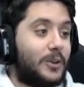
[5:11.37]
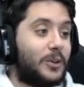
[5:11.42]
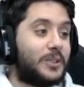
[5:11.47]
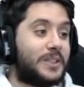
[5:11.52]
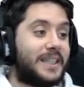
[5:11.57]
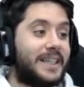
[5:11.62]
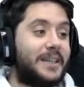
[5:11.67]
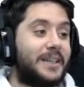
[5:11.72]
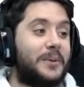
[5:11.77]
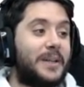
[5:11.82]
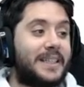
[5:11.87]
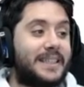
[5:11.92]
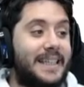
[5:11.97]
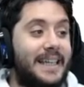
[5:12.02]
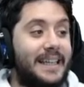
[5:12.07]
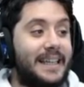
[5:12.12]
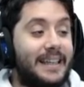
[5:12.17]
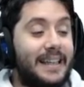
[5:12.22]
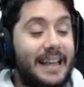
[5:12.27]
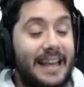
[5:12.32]
conseguir una
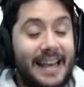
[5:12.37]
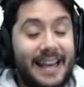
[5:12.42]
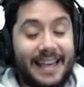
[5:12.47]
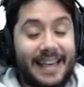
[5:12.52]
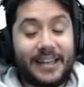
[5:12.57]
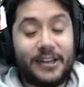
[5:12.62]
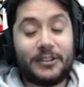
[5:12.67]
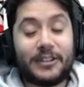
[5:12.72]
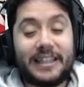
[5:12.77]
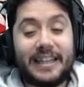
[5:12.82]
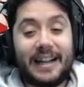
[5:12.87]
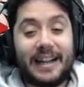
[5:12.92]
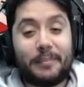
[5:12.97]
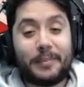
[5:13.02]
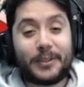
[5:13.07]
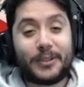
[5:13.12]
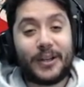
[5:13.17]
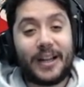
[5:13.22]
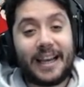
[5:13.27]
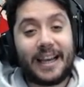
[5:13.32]
skin y no tener al
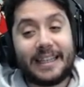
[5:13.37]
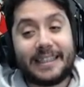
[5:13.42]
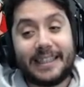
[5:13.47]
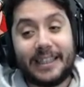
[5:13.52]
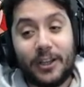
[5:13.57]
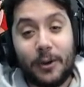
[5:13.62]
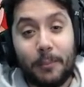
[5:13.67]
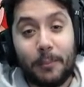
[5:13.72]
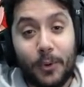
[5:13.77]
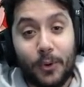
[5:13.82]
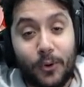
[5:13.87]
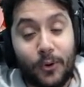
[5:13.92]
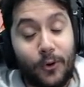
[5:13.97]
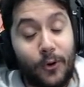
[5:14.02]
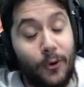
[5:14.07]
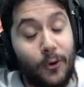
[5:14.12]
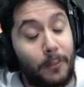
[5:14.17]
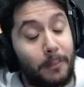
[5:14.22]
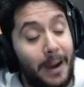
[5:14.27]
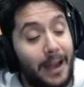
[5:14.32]
personaje sería un
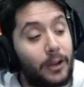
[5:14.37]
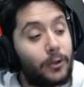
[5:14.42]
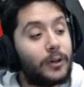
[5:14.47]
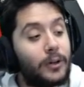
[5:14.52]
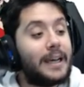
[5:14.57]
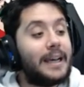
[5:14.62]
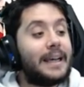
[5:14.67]
poco malo.